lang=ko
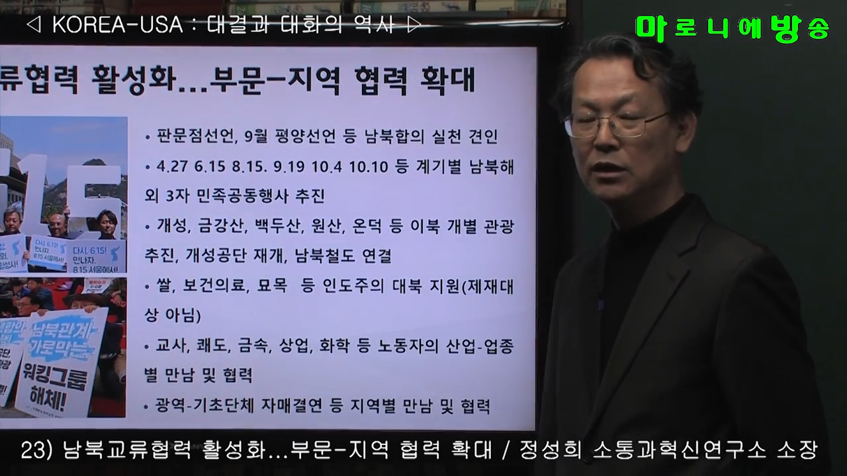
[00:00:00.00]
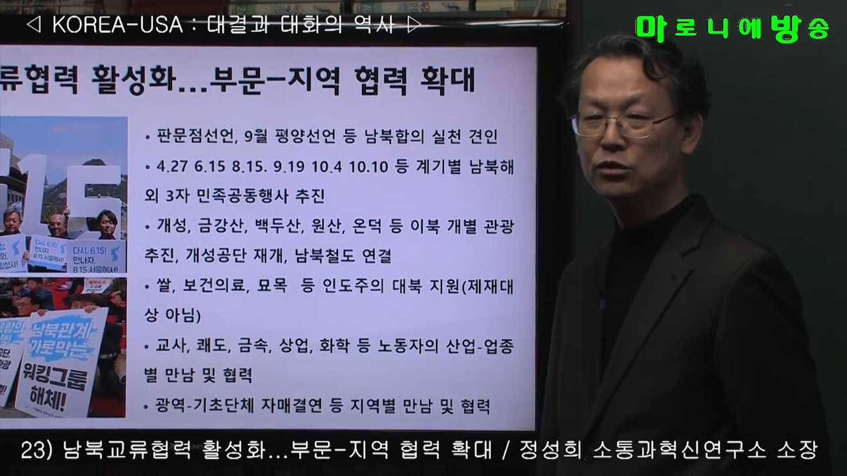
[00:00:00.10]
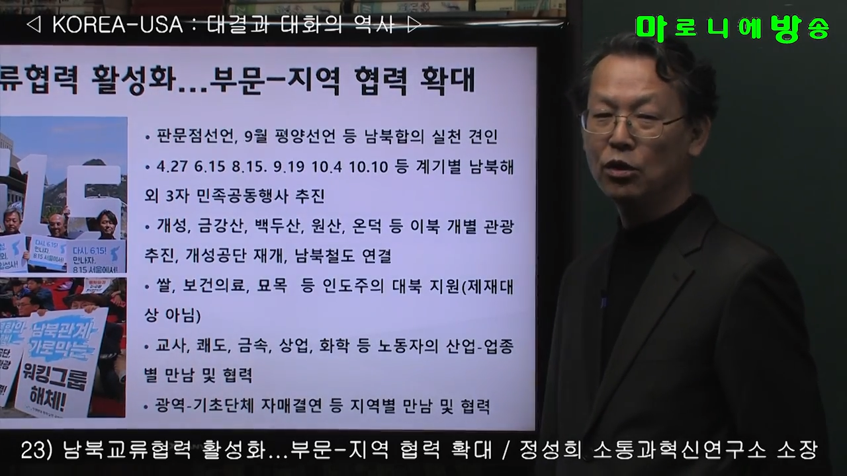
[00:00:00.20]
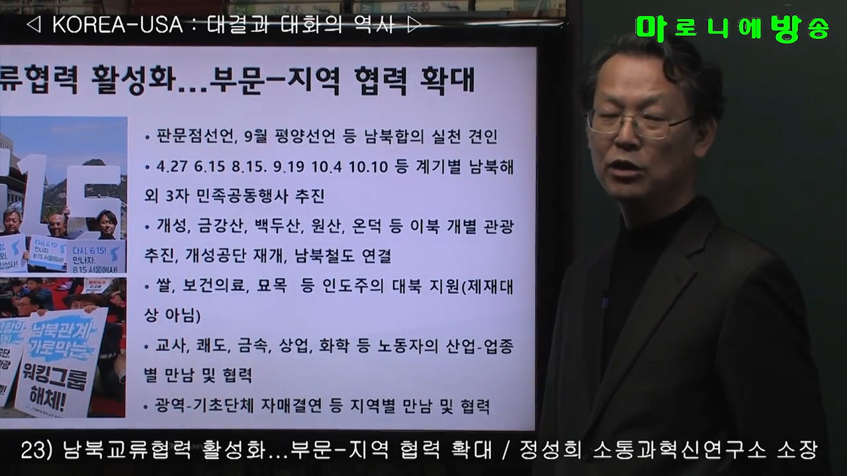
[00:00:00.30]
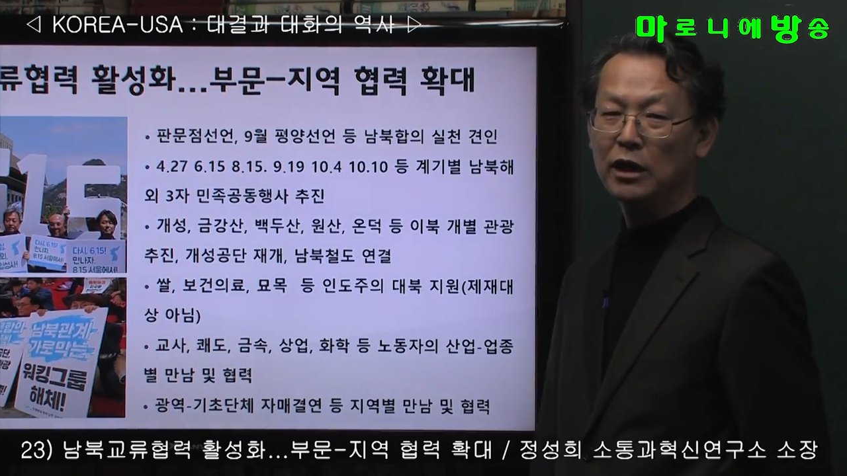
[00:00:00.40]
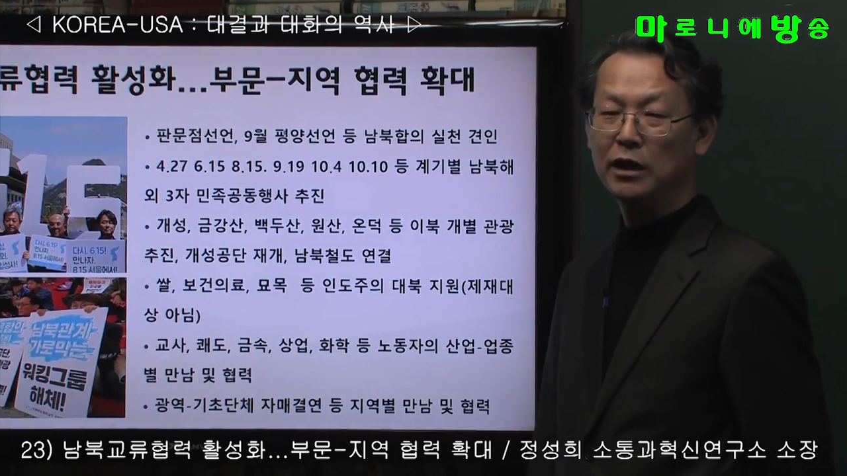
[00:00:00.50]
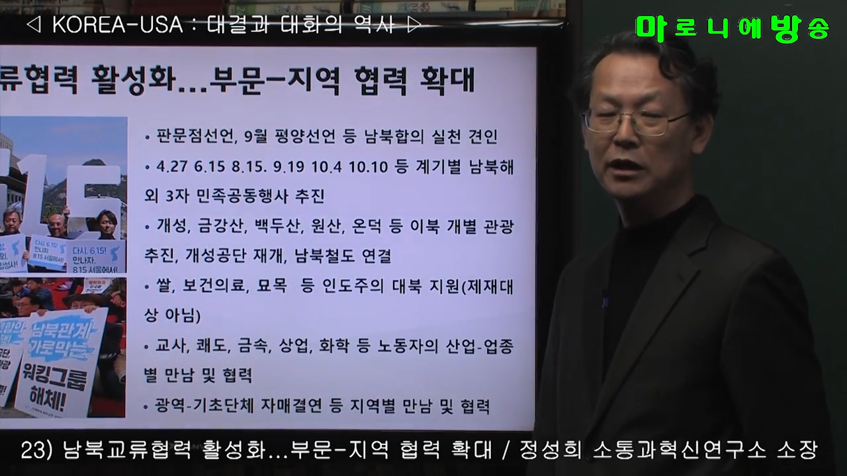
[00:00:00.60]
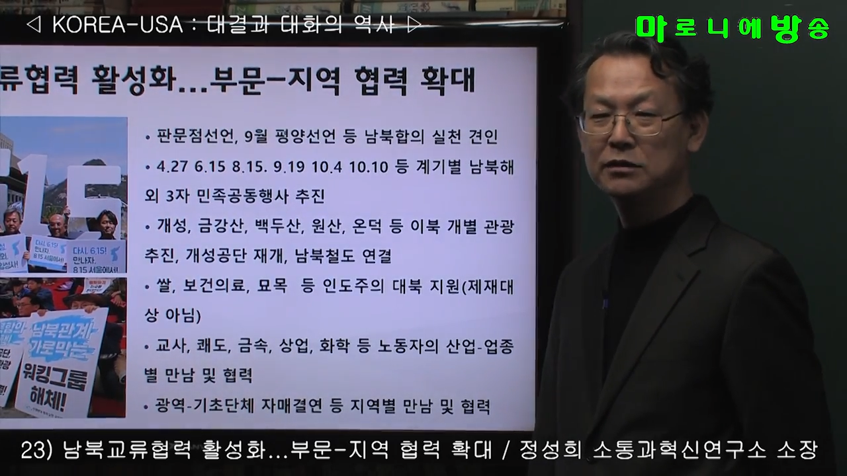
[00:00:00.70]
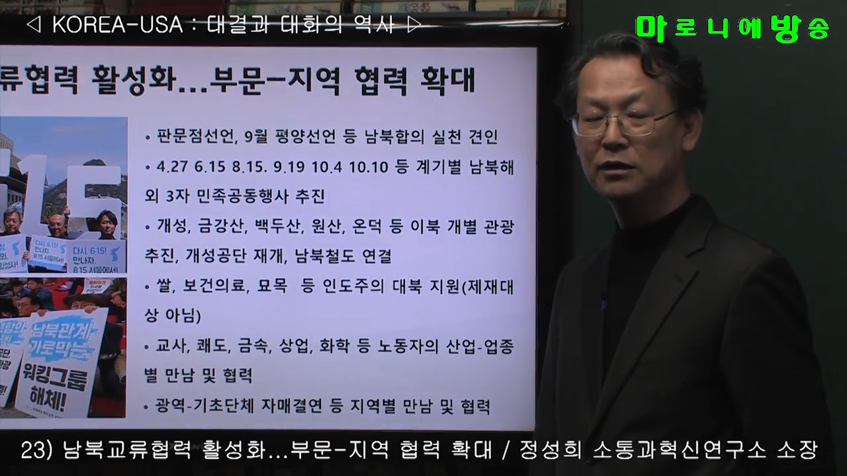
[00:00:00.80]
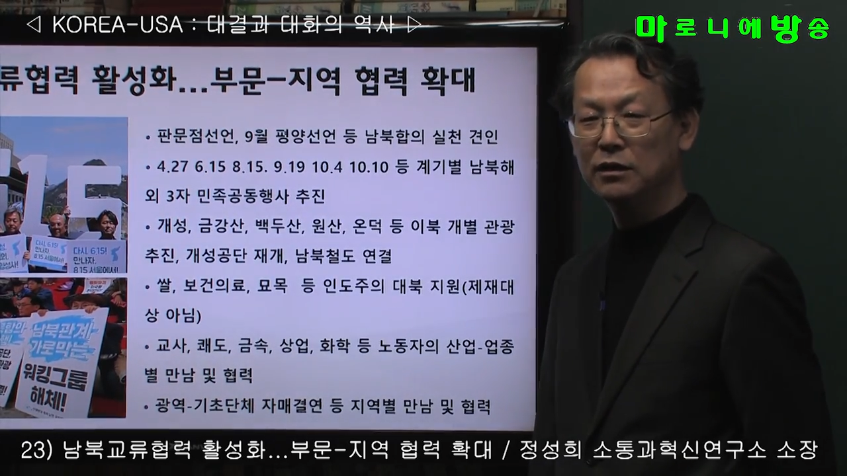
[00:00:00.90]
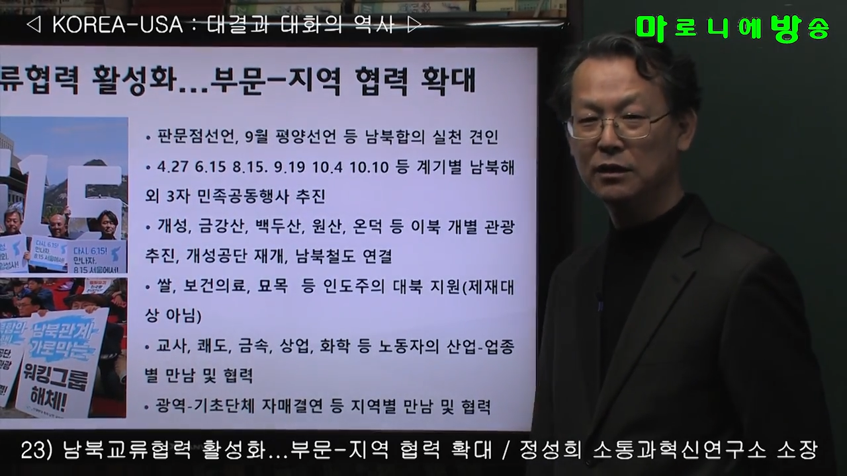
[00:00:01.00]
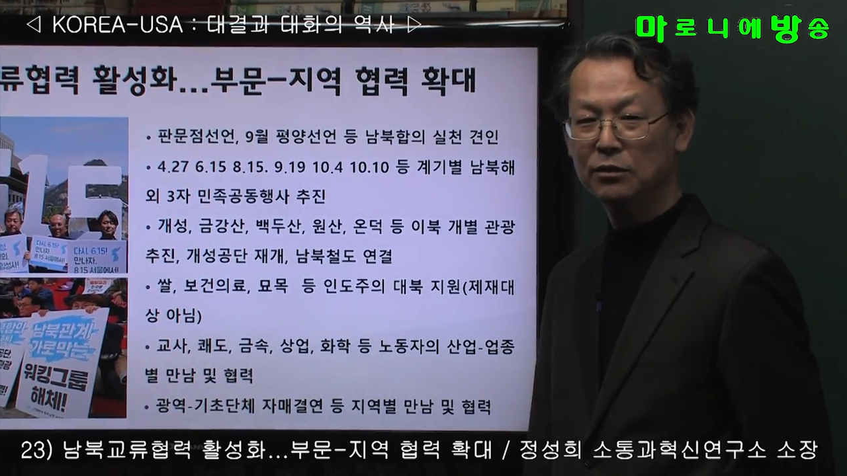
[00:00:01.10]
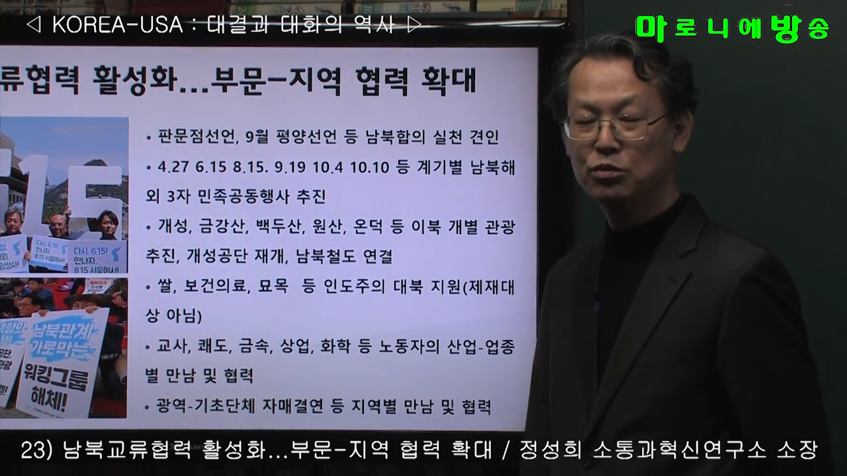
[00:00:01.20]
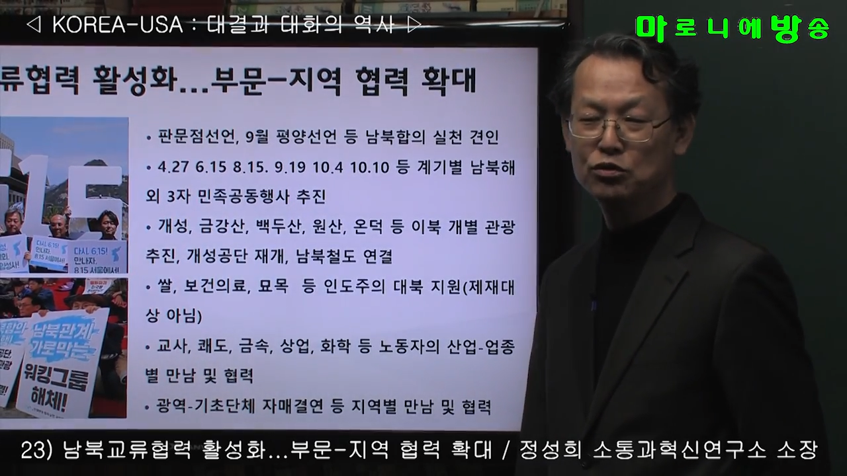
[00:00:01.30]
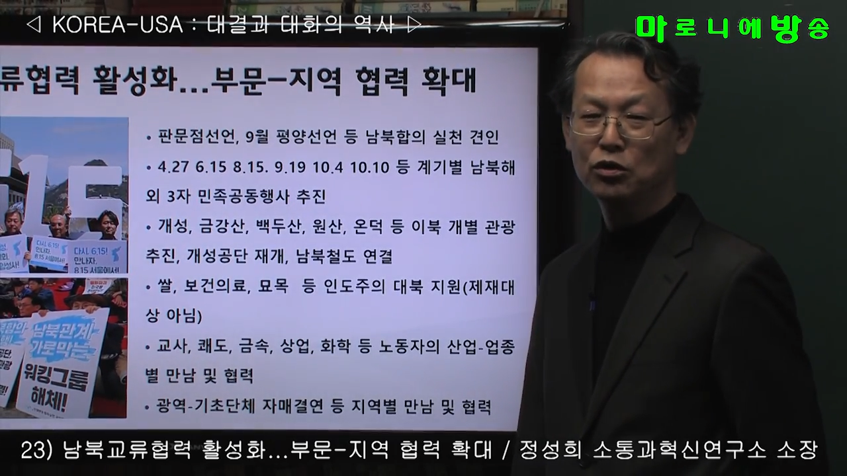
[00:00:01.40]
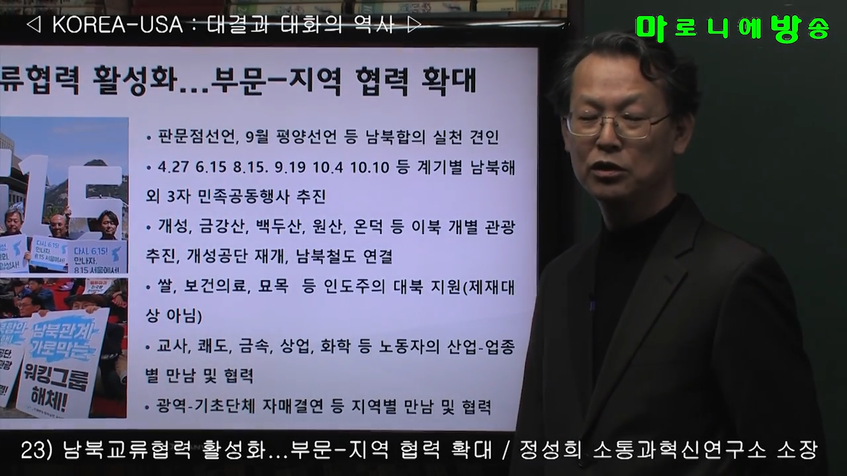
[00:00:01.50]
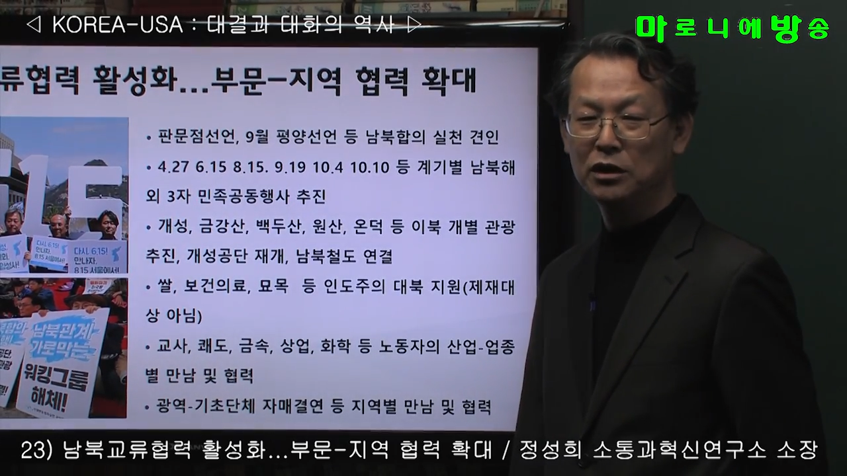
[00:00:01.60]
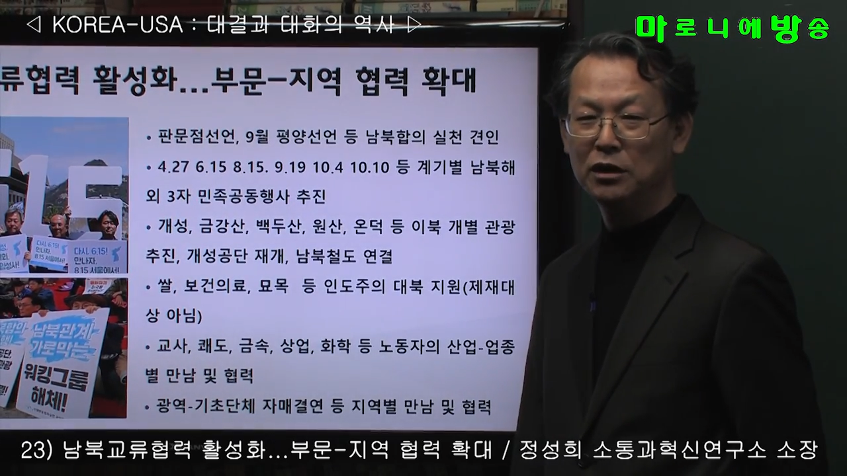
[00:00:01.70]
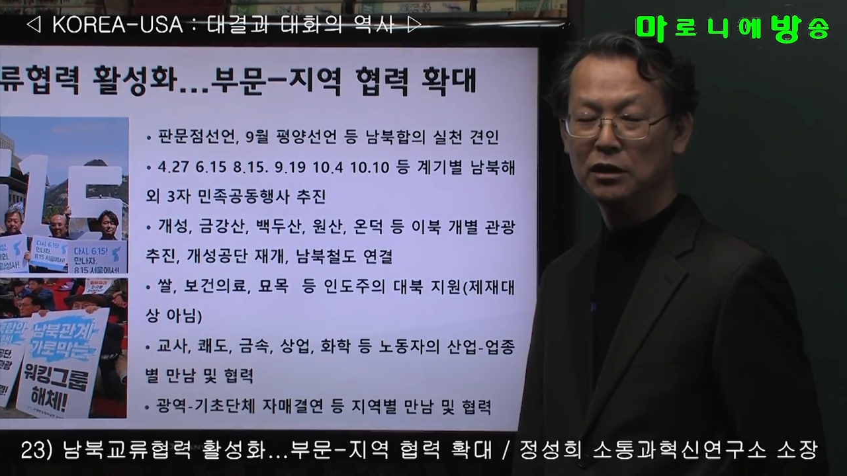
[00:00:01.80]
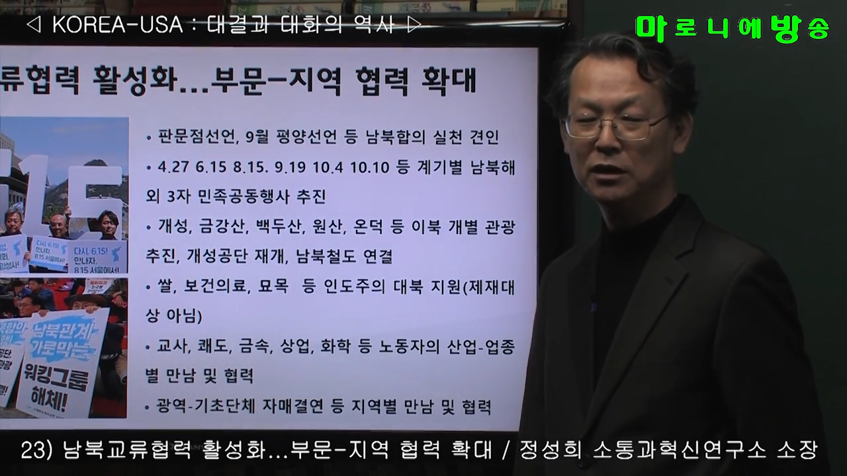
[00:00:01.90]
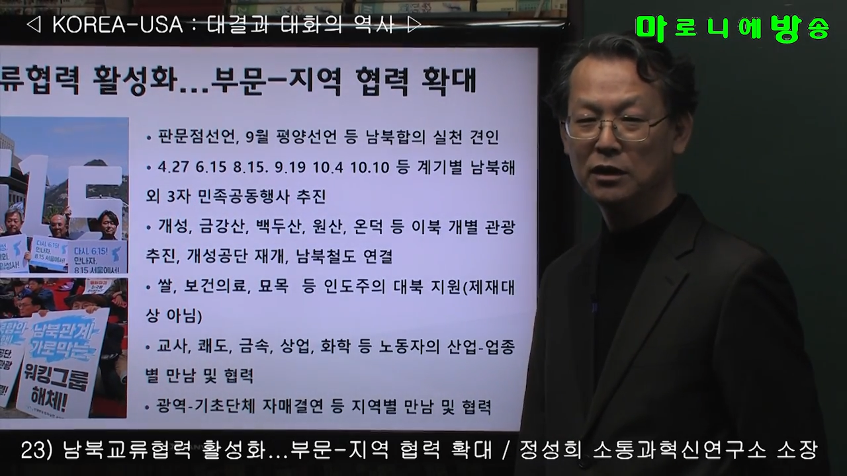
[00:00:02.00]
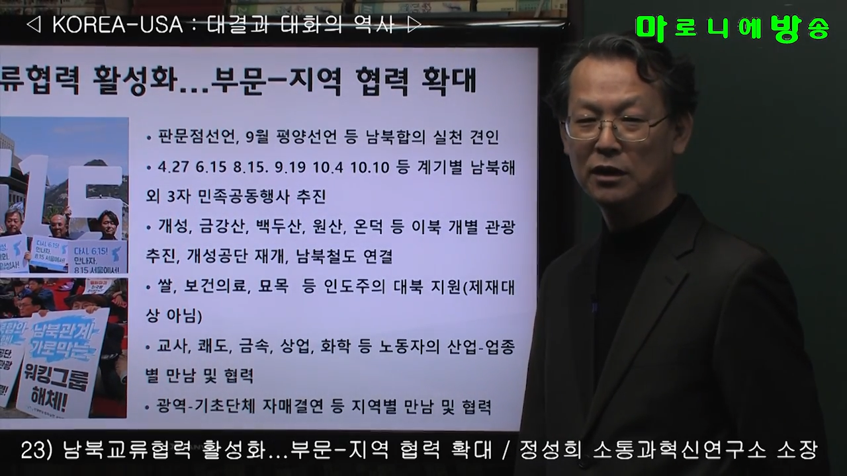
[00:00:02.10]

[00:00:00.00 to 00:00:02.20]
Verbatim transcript: 동해안에서 북쪽이